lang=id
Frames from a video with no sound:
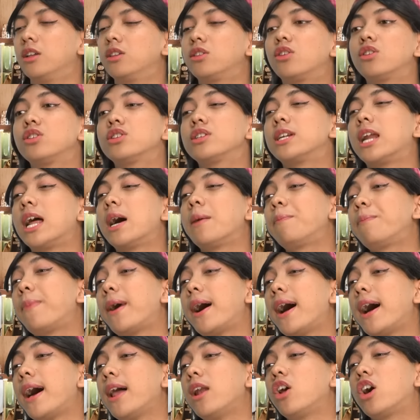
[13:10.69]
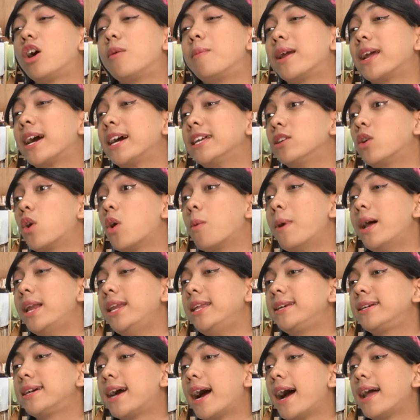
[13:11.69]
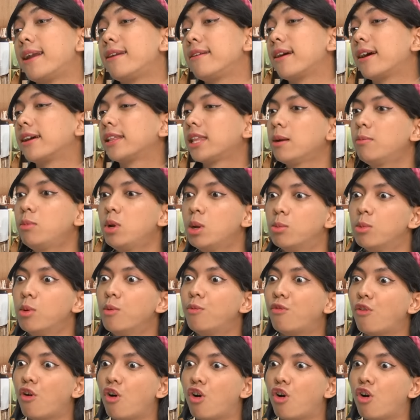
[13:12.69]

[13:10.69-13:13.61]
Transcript: Terus kenapa lo kemarin aja gue balikan? Katanya belum move